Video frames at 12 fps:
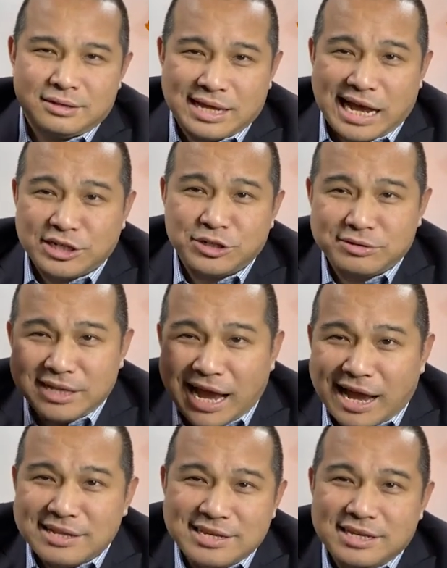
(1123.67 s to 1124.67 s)
他就
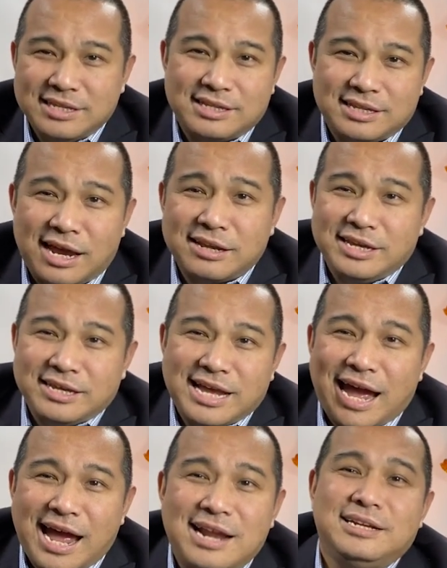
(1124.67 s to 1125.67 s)
拿你当年的
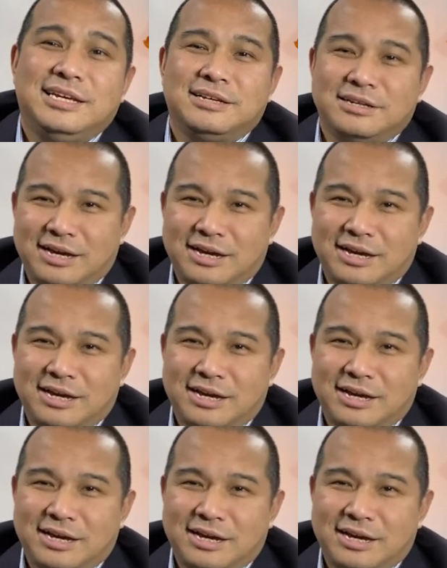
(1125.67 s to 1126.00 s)
案例